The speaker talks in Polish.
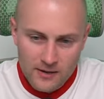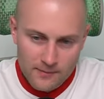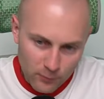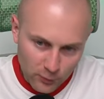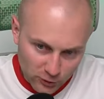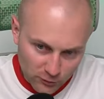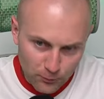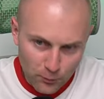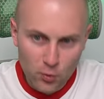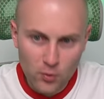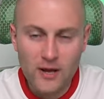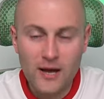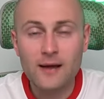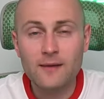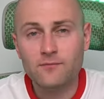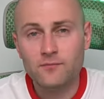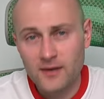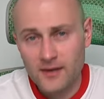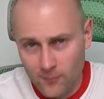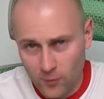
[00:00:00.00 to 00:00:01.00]
Podpura
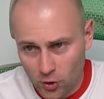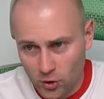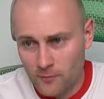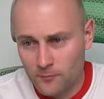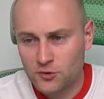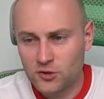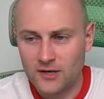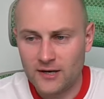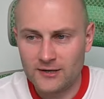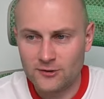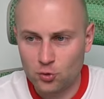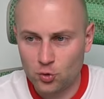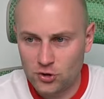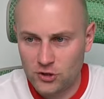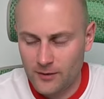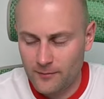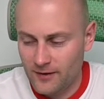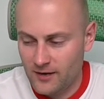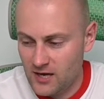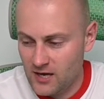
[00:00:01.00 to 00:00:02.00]
nie mogą przegrać u
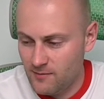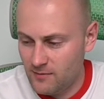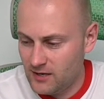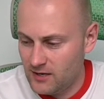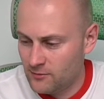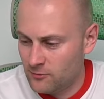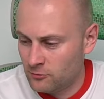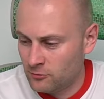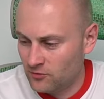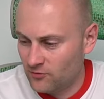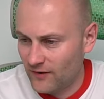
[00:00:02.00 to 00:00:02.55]
siebie i minimum